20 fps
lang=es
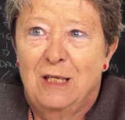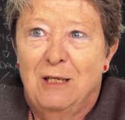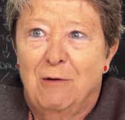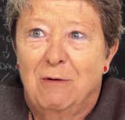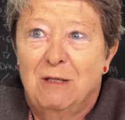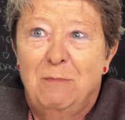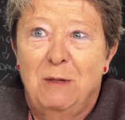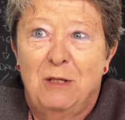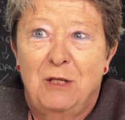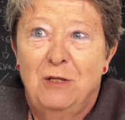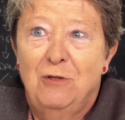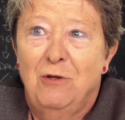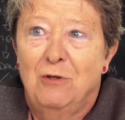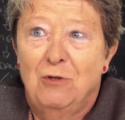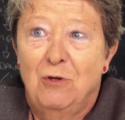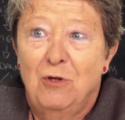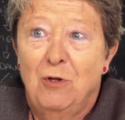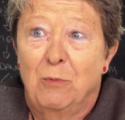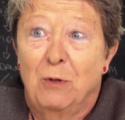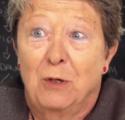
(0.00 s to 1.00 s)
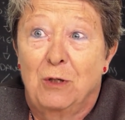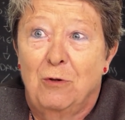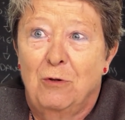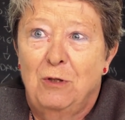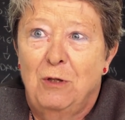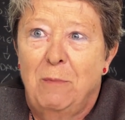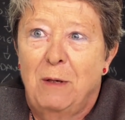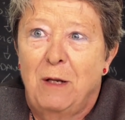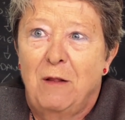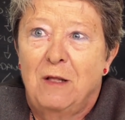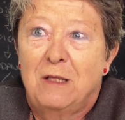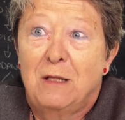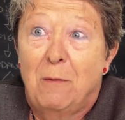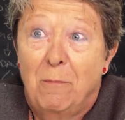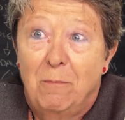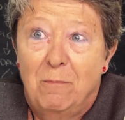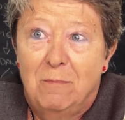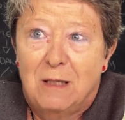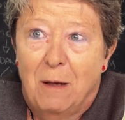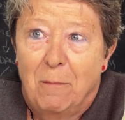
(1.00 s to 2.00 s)
te vas metiendo en todo, porque todo te parece
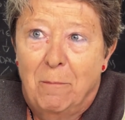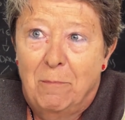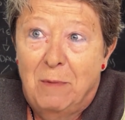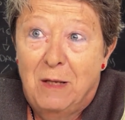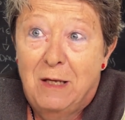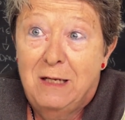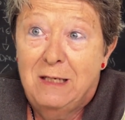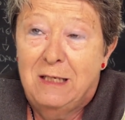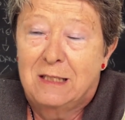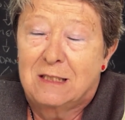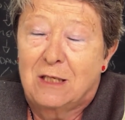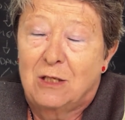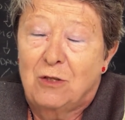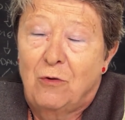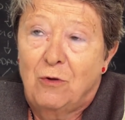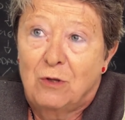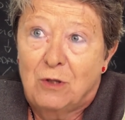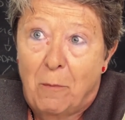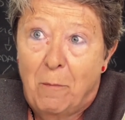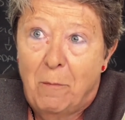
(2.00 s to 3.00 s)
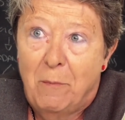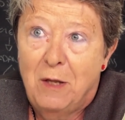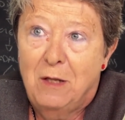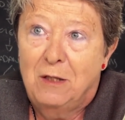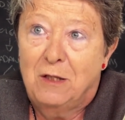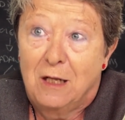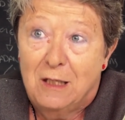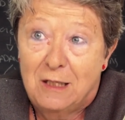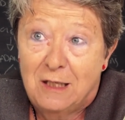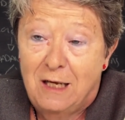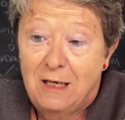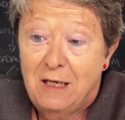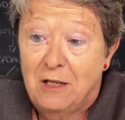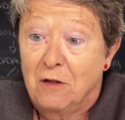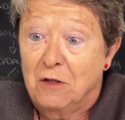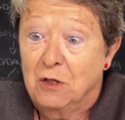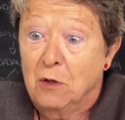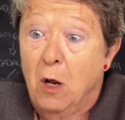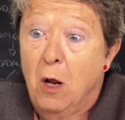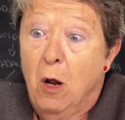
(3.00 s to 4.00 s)
tan, bien, que está todo tan bien, tan tan, que
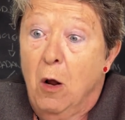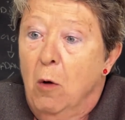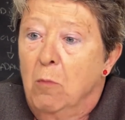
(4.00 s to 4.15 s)
dices,